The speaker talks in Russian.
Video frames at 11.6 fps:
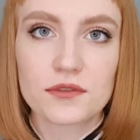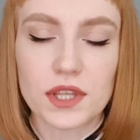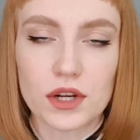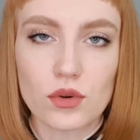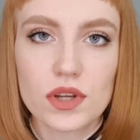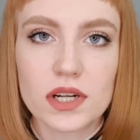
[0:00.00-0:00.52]

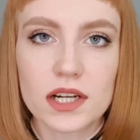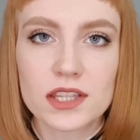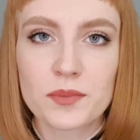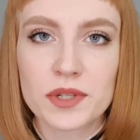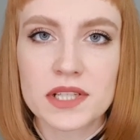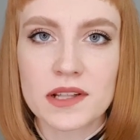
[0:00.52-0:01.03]
Второе,
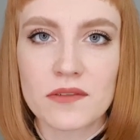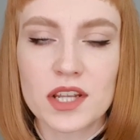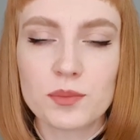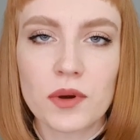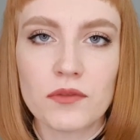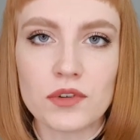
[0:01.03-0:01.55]
карта
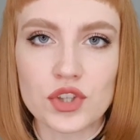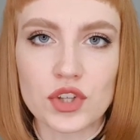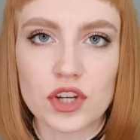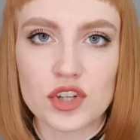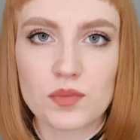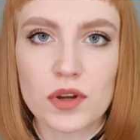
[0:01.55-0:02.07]
предоставляет
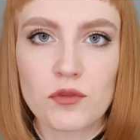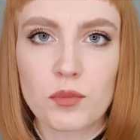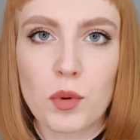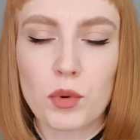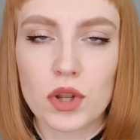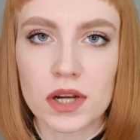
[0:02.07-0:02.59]
повышенный кэшбэк в
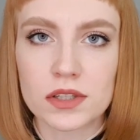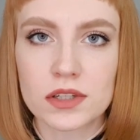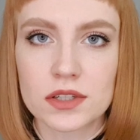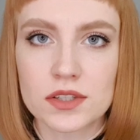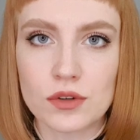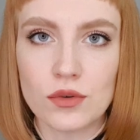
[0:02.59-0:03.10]
популярных
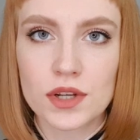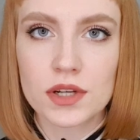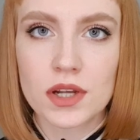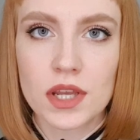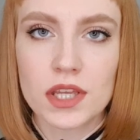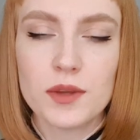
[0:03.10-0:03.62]

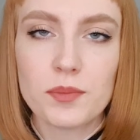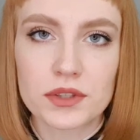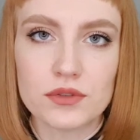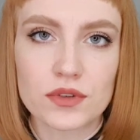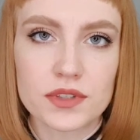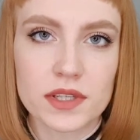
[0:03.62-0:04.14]
категориях и
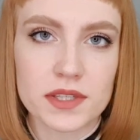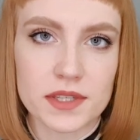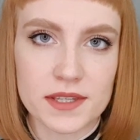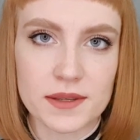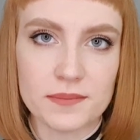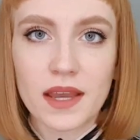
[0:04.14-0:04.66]
партнерской
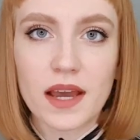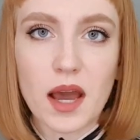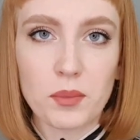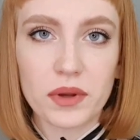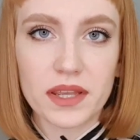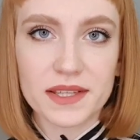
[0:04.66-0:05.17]
сети.
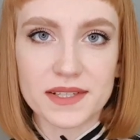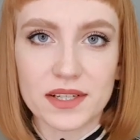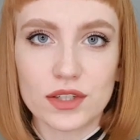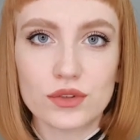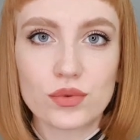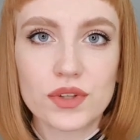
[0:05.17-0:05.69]
Об
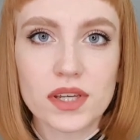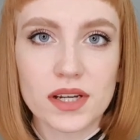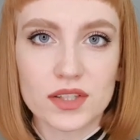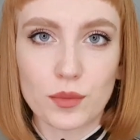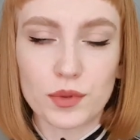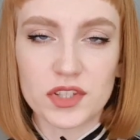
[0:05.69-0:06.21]
этих и других
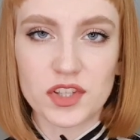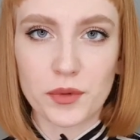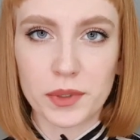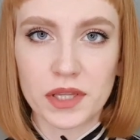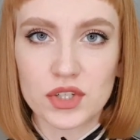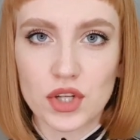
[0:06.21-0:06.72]
особенностях
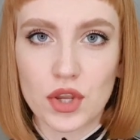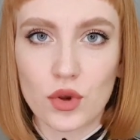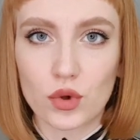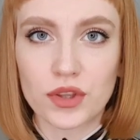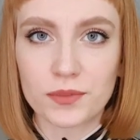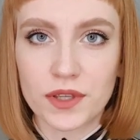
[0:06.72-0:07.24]
предложения
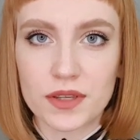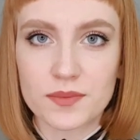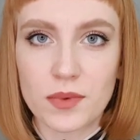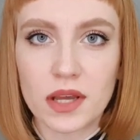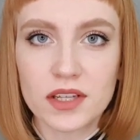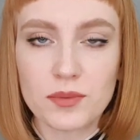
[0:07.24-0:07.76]
от МТС
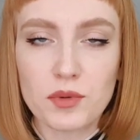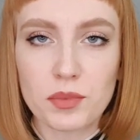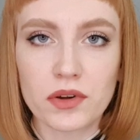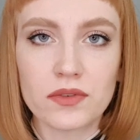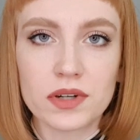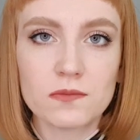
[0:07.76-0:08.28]
банка мы
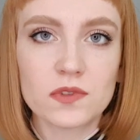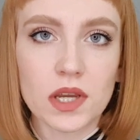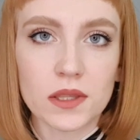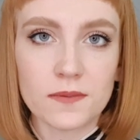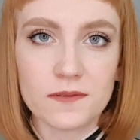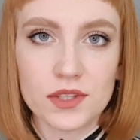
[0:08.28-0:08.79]
поговорим в
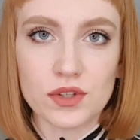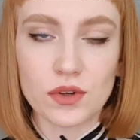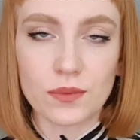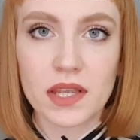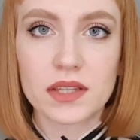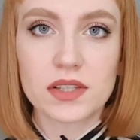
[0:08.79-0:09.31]
данном
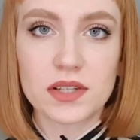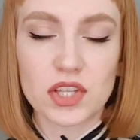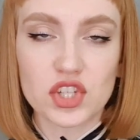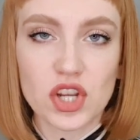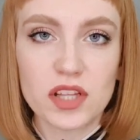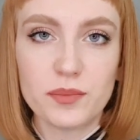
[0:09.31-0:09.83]
видео. Для
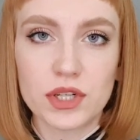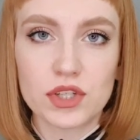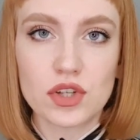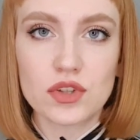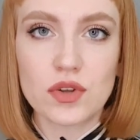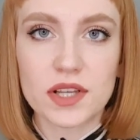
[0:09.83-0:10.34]
начала
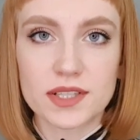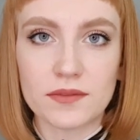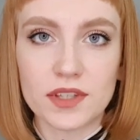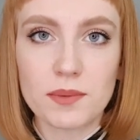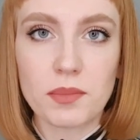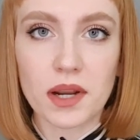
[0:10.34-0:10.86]
перечислю
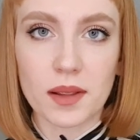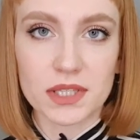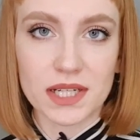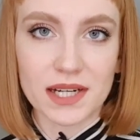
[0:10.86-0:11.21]
основные параметры